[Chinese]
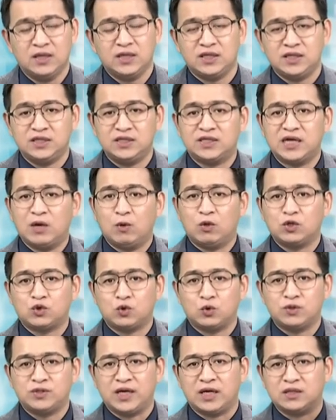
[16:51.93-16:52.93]
以上我
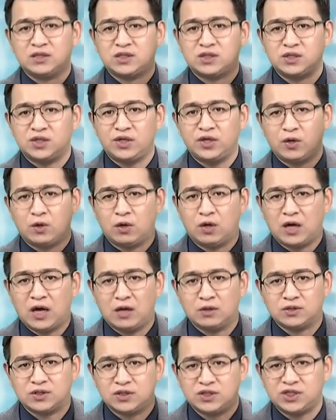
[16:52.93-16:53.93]
所讲，十六
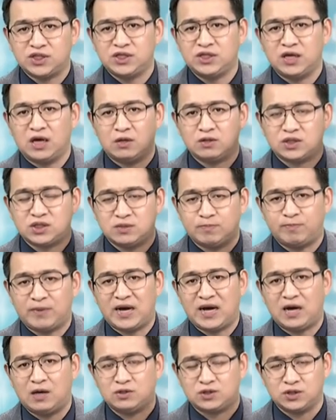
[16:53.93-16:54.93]
号、十七号、十
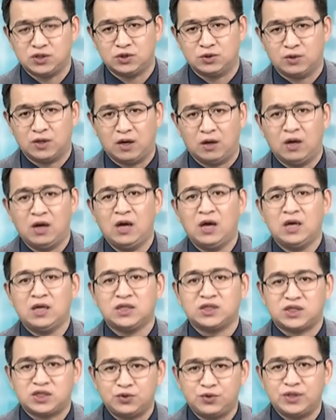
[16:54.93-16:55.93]
八号、十九号，
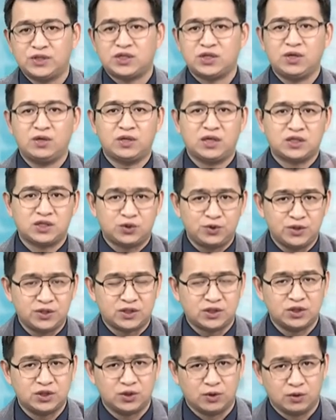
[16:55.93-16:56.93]
十月十六到十月
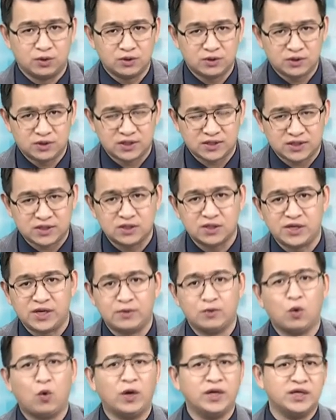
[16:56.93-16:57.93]
十九这四天，
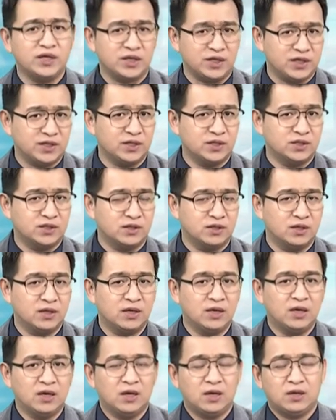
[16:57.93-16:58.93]
欢迎你验证
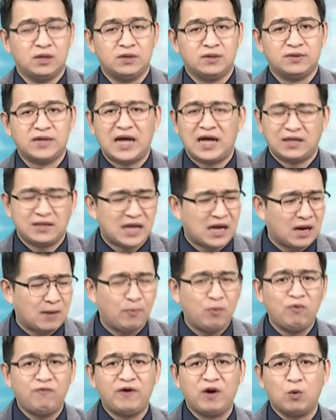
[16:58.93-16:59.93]
哪哪个
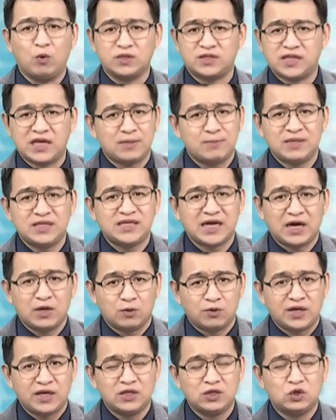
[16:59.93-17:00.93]
部分我在那边加
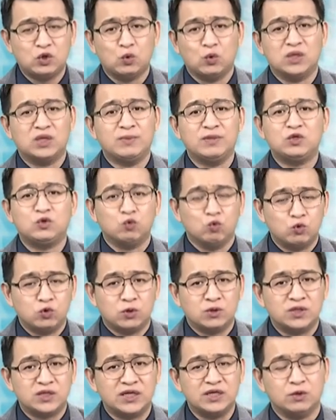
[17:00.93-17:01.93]
油添醋，我这边无
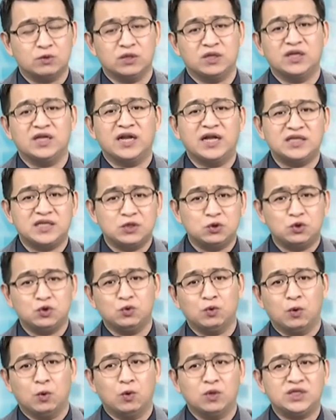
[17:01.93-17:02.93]
中生有的，你来检举
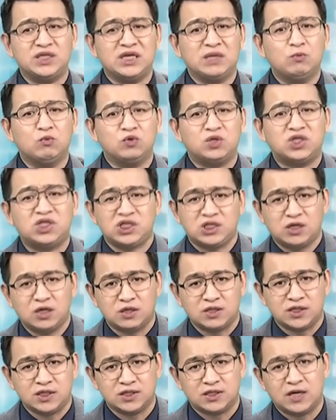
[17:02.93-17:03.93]
我，我节目即
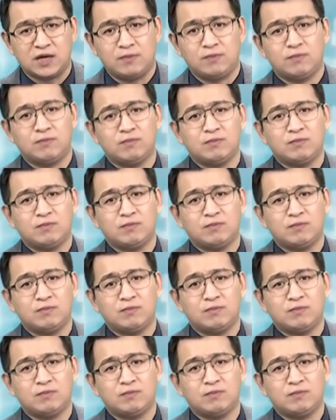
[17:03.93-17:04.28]
刻解散。